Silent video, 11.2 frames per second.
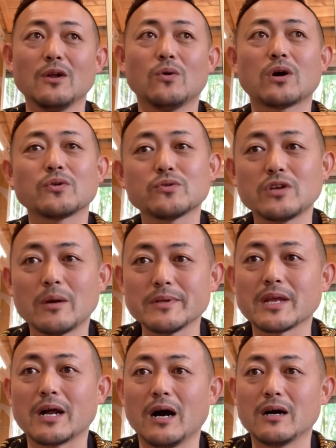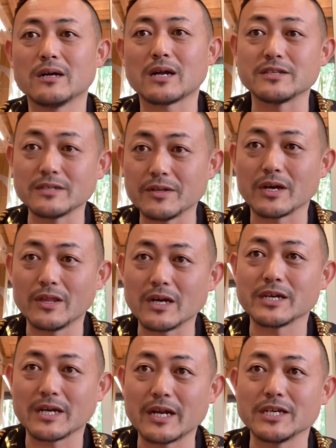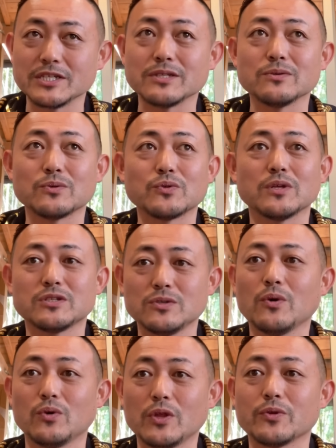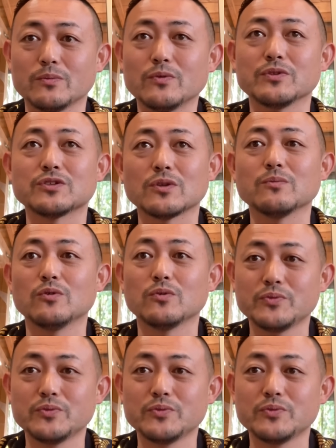他と比べたら風邪はなかなかひかないしっていうことで強い方だと思うんですけども